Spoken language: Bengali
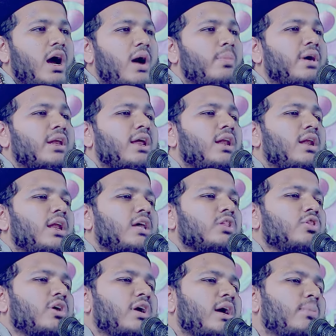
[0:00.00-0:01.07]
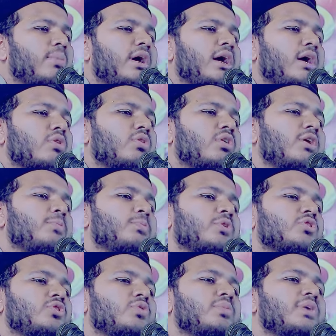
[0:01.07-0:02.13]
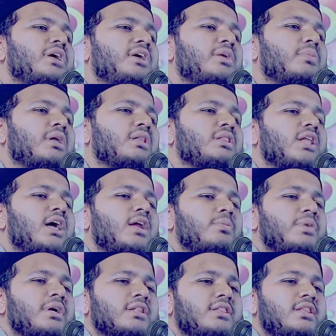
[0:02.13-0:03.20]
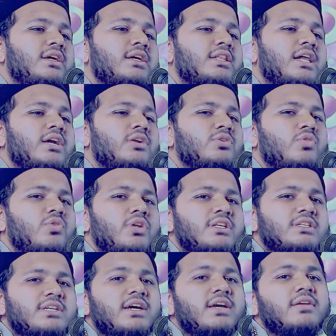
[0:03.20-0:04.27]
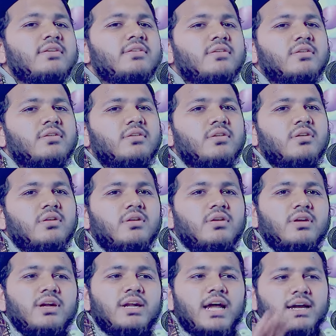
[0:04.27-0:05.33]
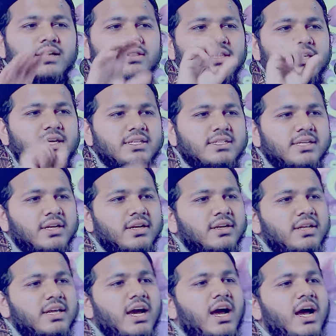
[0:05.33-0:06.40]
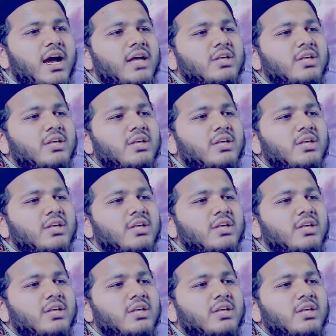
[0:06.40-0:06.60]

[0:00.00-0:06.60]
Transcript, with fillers: আমার আল্লাহ দয়া মায়া করে প্রথমে ইমানদার ব্যক্তিকে দান করেছেন ডাক দিয়েছেন ইয়া